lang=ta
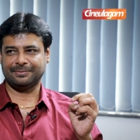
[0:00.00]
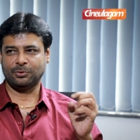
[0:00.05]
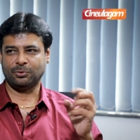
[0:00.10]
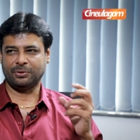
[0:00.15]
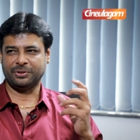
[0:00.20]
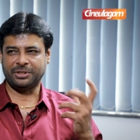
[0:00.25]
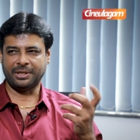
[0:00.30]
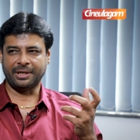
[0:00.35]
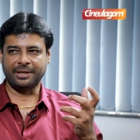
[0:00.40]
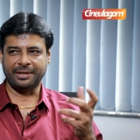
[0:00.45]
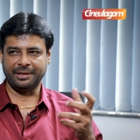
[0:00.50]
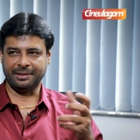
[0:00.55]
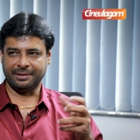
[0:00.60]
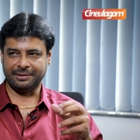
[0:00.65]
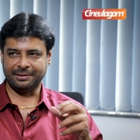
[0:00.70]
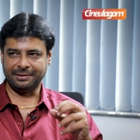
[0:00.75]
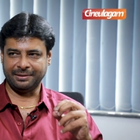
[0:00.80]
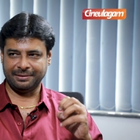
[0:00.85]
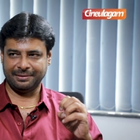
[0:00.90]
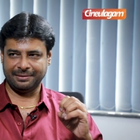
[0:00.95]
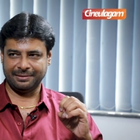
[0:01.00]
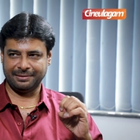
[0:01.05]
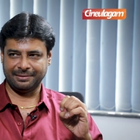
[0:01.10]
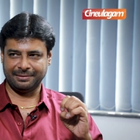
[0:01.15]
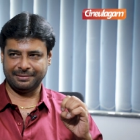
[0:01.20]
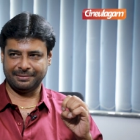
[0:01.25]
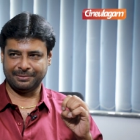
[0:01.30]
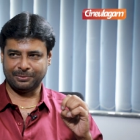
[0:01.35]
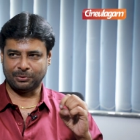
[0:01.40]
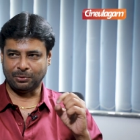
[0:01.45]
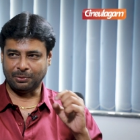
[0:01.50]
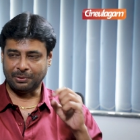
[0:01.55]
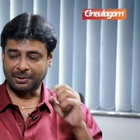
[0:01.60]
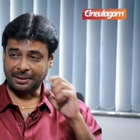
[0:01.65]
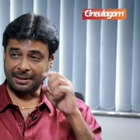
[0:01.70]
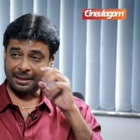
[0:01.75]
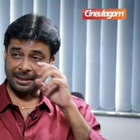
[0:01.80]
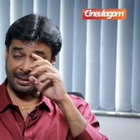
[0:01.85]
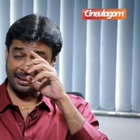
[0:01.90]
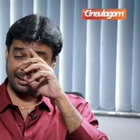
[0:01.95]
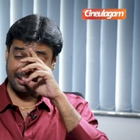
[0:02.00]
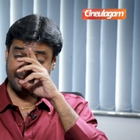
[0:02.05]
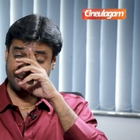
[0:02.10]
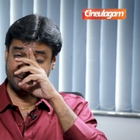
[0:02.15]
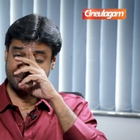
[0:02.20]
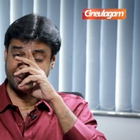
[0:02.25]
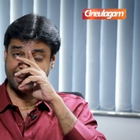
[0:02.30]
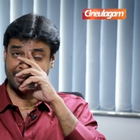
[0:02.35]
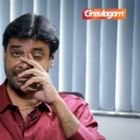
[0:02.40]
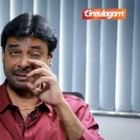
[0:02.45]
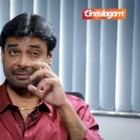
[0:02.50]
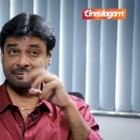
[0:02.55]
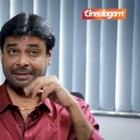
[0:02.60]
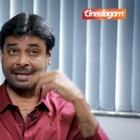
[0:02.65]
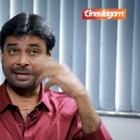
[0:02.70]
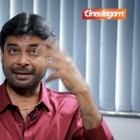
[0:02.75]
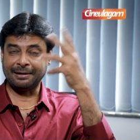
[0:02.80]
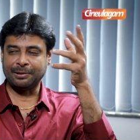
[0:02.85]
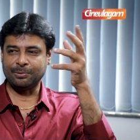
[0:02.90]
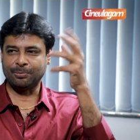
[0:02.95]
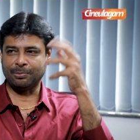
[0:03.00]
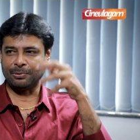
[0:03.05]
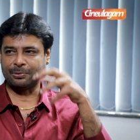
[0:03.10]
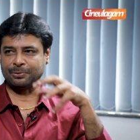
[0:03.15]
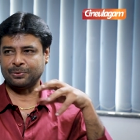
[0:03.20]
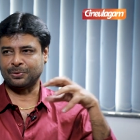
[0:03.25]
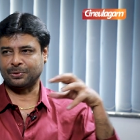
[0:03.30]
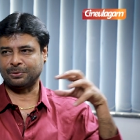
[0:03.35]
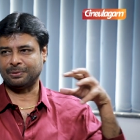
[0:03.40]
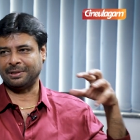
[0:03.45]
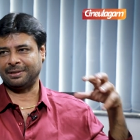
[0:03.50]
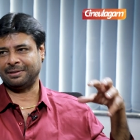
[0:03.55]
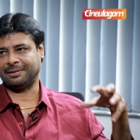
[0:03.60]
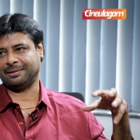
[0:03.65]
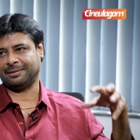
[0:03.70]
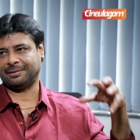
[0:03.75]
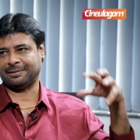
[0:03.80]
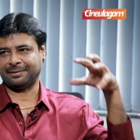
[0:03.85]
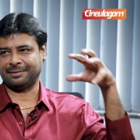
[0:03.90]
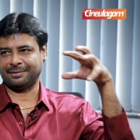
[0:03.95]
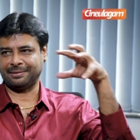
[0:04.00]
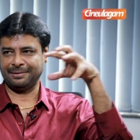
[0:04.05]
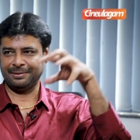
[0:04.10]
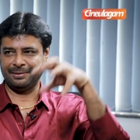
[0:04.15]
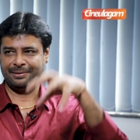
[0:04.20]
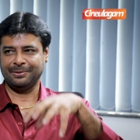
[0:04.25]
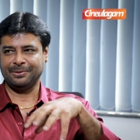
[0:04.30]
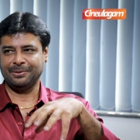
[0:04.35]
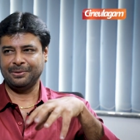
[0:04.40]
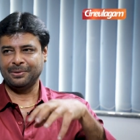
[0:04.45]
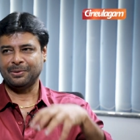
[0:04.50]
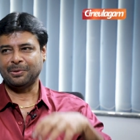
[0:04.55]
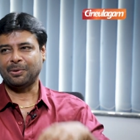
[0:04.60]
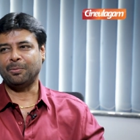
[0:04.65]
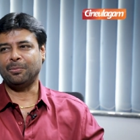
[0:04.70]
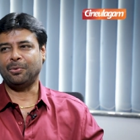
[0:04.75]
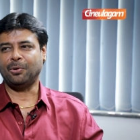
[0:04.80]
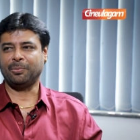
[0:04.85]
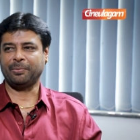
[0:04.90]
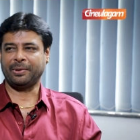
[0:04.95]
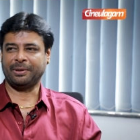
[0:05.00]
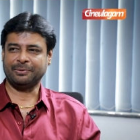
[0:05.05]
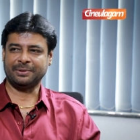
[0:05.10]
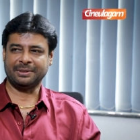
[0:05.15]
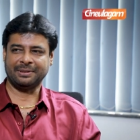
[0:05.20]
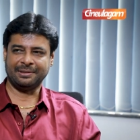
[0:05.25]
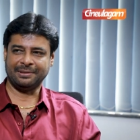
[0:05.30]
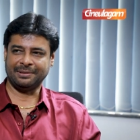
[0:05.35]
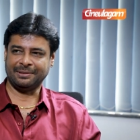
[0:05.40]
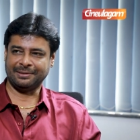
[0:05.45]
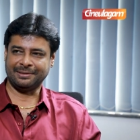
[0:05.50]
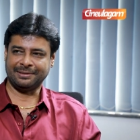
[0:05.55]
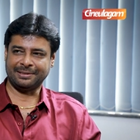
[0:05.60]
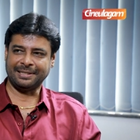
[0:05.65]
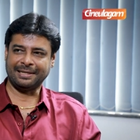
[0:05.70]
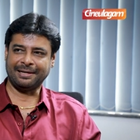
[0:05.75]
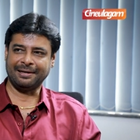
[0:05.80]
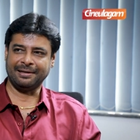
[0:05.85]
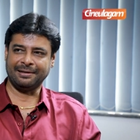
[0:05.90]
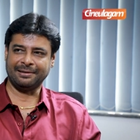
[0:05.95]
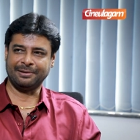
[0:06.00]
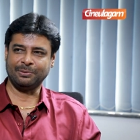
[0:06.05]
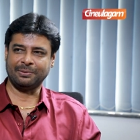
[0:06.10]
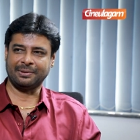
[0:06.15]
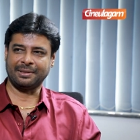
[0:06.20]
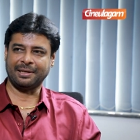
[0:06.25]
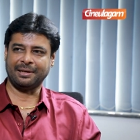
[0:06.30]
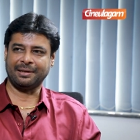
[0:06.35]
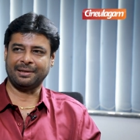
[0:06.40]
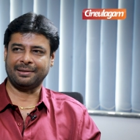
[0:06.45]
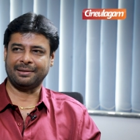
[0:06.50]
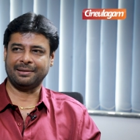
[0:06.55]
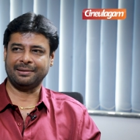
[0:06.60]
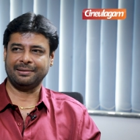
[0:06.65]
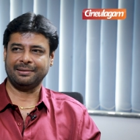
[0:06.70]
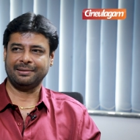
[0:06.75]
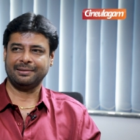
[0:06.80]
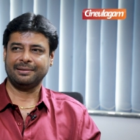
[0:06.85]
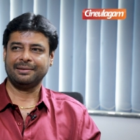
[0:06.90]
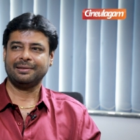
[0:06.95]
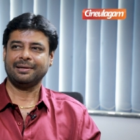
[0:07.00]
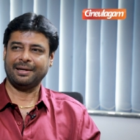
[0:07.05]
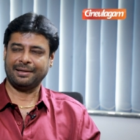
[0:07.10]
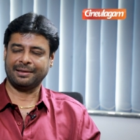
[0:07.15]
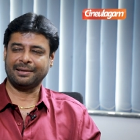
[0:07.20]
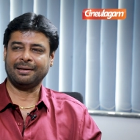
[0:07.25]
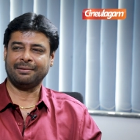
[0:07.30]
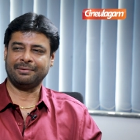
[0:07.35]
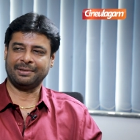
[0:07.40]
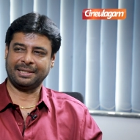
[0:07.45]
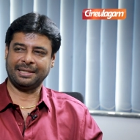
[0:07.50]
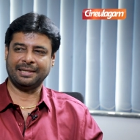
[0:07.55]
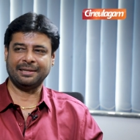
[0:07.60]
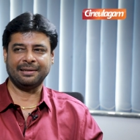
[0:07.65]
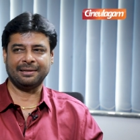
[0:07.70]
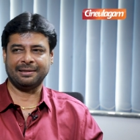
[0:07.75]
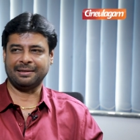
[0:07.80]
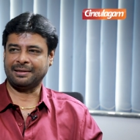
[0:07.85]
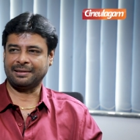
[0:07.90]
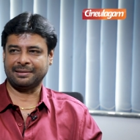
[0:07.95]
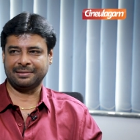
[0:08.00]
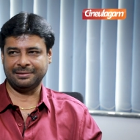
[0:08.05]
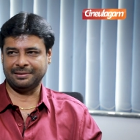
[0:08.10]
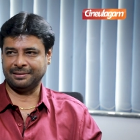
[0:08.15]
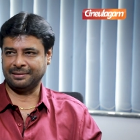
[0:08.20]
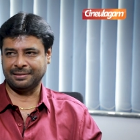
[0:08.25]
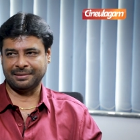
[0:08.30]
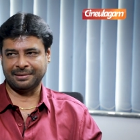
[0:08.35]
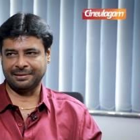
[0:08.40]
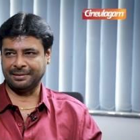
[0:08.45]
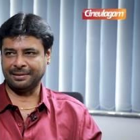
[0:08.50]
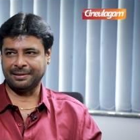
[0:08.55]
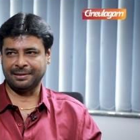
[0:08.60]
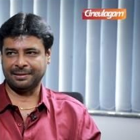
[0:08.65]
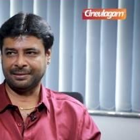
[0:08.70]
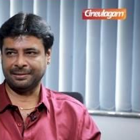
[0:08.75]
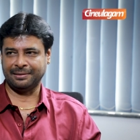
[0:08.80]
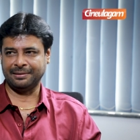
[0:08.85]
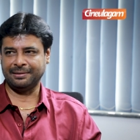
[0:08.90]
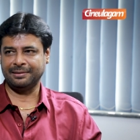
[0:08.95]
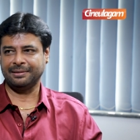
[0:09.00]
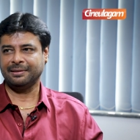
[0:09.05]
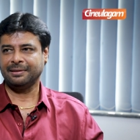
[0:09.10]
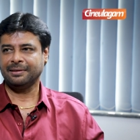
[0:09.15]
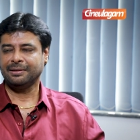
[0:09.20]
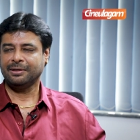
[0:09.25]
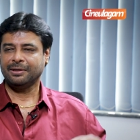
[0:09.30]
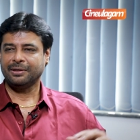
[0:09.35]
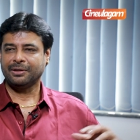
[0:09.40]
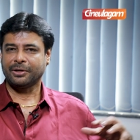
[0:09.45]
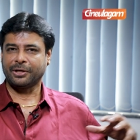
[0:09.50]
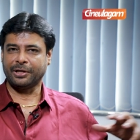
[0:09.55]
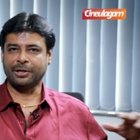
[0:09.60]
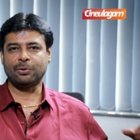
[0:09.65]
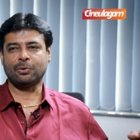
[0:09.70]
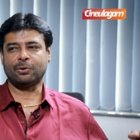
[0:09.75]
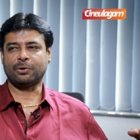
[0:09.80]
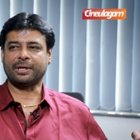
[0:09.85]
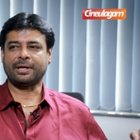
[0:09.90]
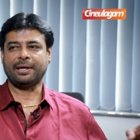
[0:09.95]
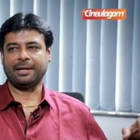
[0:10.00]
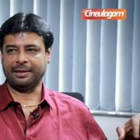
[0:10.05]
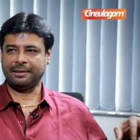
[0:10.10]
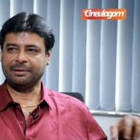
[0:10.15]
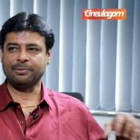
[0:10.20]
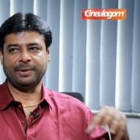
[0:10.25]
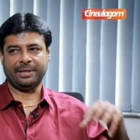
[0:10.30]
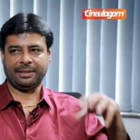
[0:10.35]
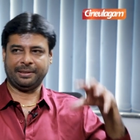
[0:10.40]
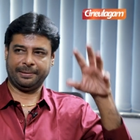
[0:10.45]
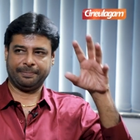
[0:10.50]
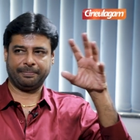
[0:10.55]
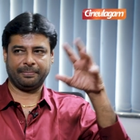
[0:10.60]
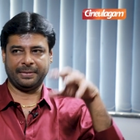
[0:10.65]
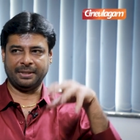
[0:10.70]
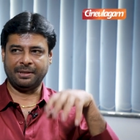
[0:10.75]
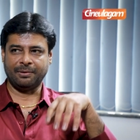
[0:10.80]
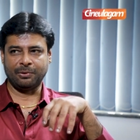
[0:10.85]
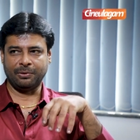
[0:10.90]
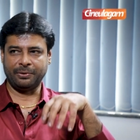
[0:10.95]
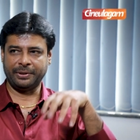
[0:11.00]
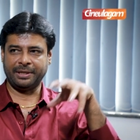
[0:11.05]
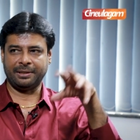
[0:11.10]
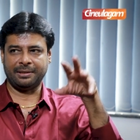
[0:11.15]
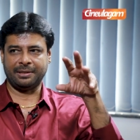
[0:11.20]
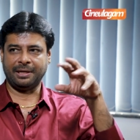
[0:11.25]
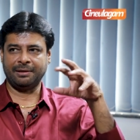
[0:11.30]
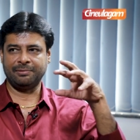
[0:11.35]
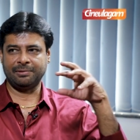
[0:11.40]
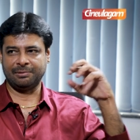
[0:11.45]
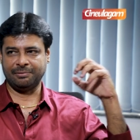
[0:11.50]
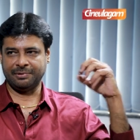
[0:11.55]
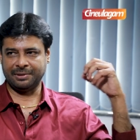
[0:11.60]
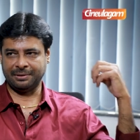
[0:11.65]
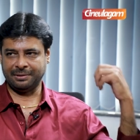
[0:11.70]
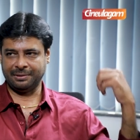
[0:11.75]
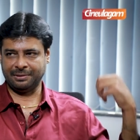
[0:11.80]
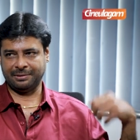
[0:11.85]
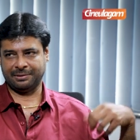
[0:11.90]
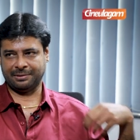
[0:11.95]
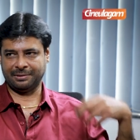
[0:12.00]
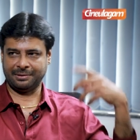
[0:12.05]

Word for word: ஒரு ஜங்கி அது ஸோ அதனால் அவன் இங்கேருந்து வெளிநாடு போகணும்னு சொல்லிட்டு பாம்பே வந்து செட்டில் ஆகிற ஒரு கேரக்டர் அங்கே அவனுக்கு என்ன நடக்குதுங்கிறது தான் அது ஹீரோட கேரக்டர் வேறு அவருடைய ட்ராவல் வந்து